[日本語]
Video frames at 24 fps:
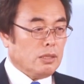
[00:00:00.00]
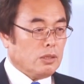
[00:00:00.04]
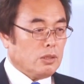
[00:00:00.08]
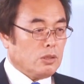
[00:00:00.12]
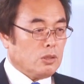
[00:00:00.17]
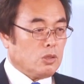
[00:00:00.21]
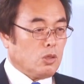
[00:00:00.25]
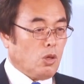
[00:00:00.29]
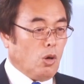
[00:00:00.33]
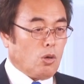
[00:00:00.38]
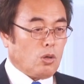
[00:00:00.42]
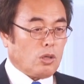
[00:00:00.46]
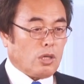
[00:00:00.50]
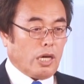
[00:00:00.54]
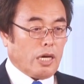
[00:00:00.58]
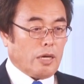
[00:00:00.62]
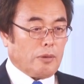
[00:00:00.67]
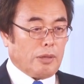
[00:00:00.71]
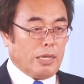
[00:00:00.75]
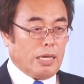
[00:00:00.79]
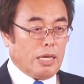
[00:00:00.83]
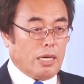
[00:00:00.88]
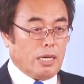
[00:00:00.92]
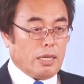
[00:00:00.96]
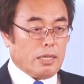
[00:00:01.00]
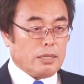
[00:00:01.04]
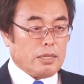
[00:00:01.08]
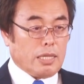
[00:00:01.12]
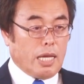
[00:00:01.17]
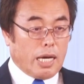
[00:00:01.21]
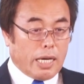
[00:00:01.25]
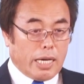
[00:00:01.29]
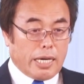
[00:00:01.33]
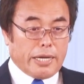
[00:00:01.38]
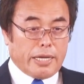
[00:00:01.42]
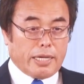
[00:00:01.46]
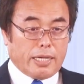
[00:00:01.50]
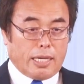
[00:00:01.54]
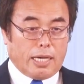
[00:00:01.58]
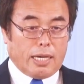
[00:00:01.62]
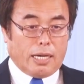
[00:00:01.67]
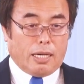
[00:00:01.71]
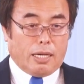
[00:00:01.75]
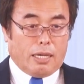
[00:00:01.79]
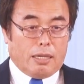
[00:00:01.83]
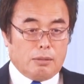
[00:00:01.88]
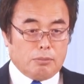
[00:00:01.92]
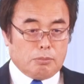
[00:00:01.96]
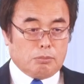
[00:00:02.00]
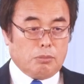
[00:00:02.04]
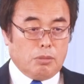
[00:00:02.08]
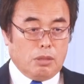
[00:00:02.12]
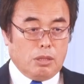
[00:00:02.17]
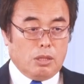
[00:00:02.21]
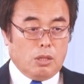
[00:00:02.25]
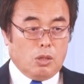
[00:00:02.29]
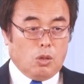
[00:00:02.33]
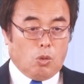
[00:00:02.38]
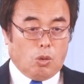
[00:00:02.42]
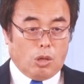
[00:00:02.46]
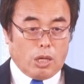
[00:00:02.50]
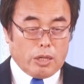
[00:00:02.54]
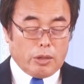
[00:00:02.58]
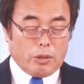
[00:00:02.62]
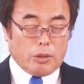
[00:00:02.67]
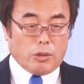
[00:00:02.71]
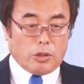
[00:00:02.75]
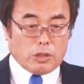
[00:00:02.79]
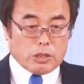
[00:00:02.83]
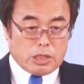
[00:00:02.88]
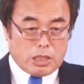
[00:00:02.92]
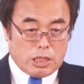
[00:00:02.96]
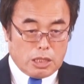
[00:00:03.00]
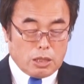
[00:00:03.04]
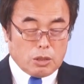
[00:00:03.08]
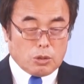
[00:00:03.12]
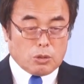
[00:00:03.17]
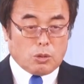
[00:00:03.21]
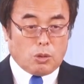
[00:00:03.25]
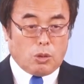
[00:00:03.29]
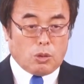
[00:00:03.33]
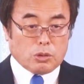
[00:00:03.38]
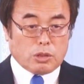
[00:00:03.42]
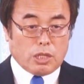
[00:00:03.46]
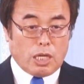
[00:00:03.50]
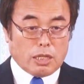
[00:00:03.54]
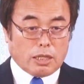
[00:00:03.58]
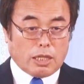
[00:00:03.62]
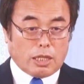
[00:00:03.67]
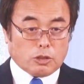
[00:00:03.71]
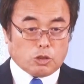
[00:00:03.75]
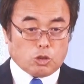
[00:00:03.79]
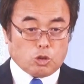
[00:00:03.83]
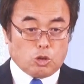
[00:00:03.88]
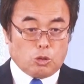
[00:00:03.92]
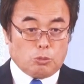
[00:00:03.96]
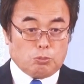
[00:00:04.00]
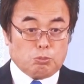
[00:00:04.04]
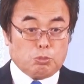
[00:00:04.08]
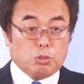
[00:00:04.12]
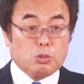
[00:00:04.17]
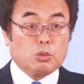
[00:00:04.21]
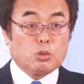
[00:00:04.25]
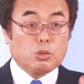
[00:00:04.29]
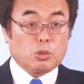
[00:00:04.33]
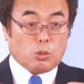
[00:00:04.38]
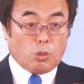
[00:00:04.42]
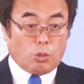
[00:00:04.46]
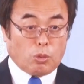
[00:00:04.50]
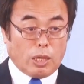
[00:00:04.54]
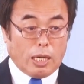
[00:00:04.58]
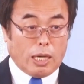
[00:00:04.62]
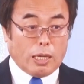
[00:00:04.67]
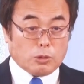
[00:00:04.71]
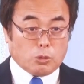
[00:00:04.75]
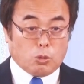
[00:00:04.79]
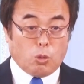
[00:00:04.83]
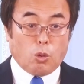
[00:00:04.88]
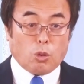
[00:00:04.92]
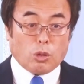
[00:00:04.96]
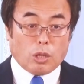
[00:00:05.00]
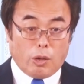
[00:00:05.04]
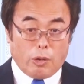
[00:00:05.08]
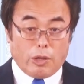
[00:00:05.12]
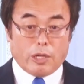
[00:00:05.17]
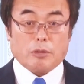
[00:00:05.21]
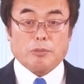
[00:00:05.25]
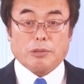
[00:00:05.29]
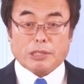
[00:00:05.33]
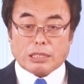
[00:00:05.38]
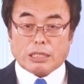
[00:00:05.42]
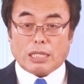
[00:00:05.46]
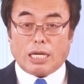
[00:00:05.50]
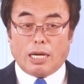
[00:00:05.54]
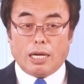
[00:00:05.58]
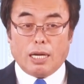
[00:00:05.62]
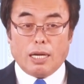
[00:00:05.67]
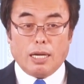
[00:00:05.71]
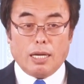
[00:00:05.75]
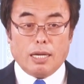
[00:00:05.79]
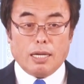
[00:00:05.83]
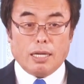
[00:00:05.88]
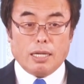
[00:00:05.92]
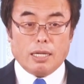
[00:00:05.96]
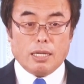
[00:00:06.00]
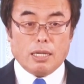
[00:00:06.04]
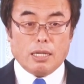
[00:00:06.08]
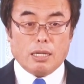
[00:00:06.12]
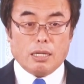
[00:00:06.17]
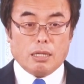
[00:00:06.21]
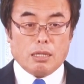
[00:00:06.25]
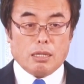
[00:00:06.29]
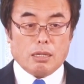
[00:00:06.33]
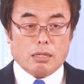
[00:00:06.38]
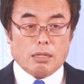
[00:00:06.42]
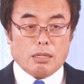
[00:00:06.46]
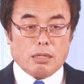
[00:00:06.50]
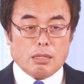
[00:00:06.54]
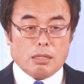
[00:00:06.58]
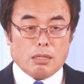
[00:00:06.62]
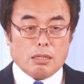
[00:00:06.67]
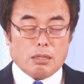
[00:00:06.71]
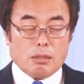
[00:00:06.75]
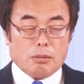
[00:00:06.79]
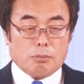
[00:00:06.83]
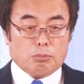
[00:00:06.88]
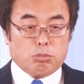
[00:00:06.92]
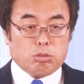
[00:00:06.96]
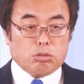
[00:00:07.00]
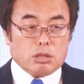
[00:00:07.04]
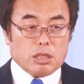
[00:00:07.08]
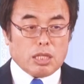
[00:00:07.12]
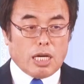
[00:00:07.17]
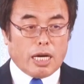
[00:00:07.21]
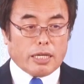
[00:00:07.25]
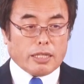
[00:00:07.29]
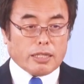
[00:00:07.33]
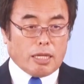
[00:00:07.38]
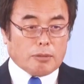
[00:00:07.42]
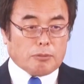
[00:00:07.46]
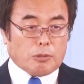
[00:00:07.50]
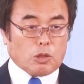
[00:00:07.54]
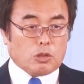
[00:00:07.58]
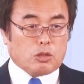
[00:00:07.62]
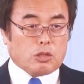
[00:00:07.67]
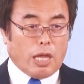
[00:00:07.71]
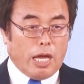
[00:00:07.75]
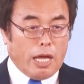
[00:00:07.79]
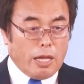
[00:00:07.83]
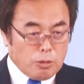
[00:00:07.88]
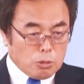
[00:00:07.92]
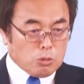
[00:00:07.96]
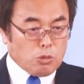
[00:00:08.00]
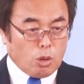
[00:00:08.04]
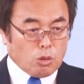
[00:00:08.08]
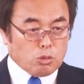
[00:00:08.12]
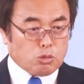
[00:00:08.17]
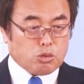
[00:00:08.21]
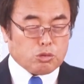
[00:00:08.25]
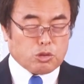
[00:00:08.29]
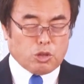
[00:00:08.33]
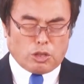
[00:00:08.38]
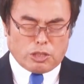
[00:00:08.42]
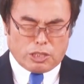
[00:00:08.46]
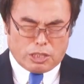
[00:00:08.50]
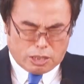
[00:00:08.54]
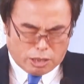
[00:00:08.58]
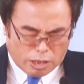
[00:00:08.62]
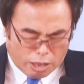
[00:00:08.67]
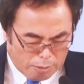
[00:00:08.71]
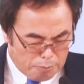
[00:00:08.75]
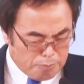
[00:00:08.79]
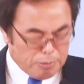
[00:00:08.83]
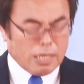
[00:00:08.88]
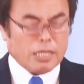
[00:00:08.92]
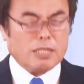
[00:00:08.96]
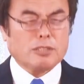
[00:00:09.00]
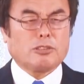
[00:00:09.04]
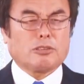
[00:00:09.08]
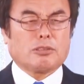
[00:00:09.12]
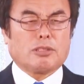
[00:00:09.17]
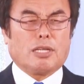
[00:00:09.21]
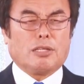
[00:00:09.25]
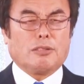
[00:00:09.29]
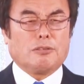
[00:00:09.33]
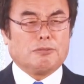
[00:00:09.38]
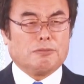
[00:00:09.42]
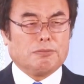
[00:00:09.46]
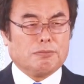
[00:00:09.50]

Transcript: 今日からは流れが我々の信仰生活のムードがどう変わるべきだ無理やりでも転倒するように頑張らないといけないの。